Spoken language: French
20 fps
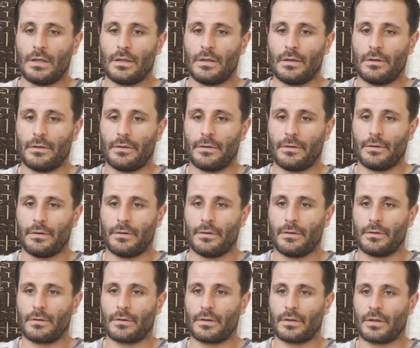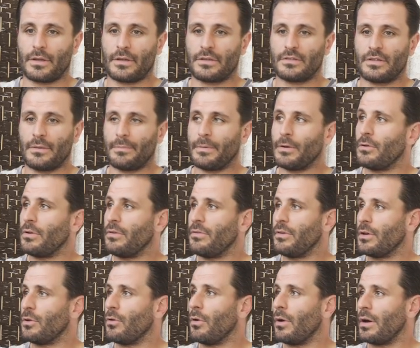Quelqu'un qui s'appelle
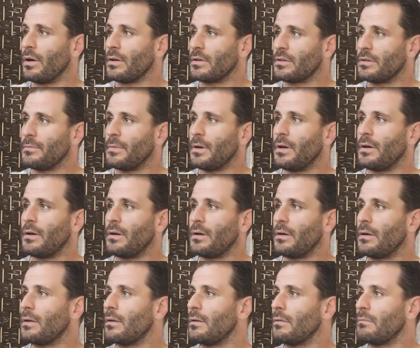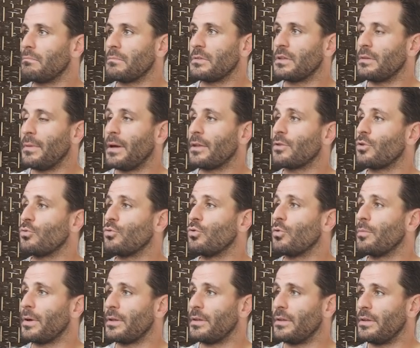Olivier Gorin qui m'a introduit
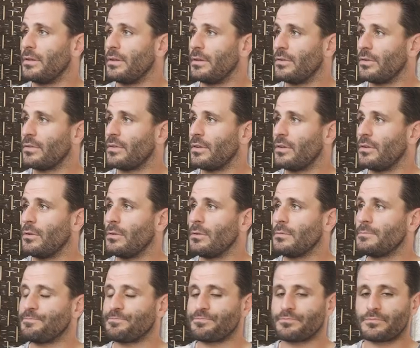auprès des, des enseignants.